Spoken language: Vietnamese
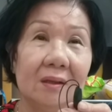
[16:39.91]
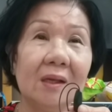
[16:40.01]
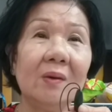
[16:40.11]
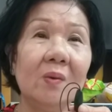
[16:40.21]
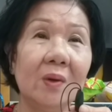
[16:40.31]

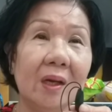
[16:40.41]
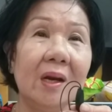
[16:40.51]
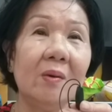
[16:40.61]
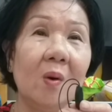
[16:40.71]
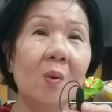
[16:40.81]
Theo cô nghĩ
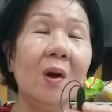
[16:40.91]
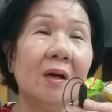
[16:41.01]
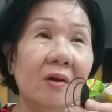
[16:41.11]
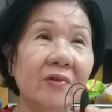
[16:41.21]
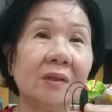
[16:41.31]
nếu cô là
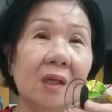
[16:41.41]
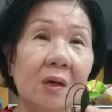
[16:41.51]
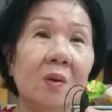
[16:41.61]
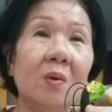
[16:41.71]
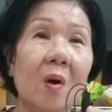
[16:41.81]
người Phật tử
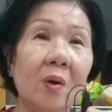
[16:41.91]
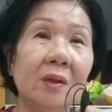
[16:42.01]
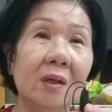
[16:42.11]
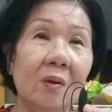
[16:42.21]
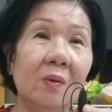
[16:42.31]
cô coi thì